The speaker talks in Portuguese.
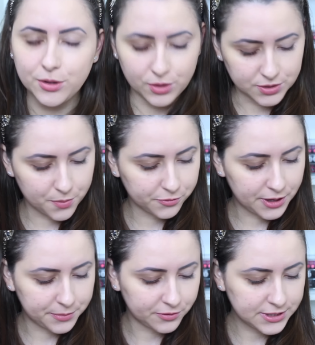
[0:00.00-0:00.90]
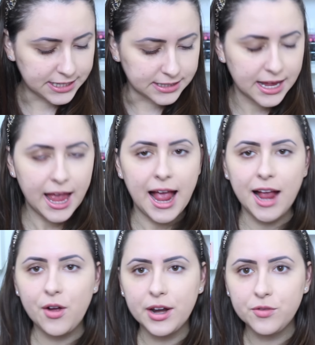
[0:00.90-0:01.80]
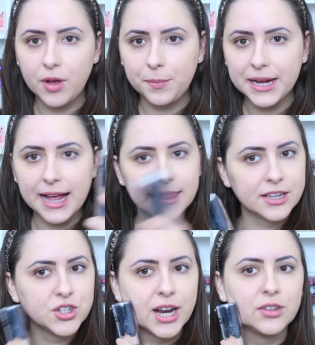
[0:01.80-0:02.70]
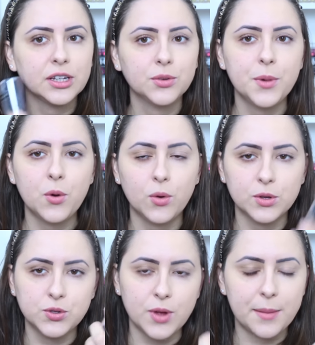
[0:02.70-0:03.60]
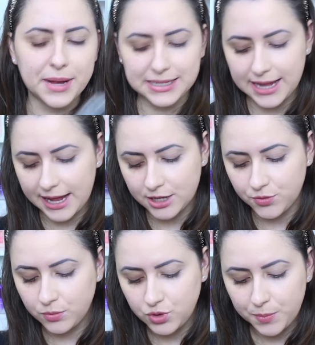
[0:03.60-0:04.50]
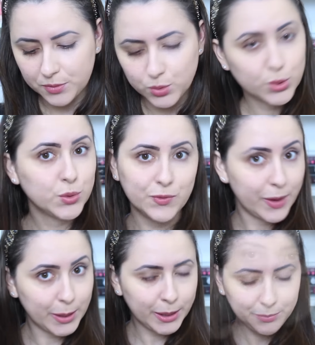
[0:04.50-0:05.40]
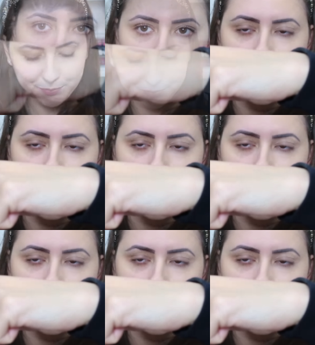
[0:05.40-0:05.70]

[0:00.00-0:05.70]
02, como eu falei pra vocês. Agora eu vou aplicar deste lado aqui do meu rosto a base da Kat Von D, pra vocês verem.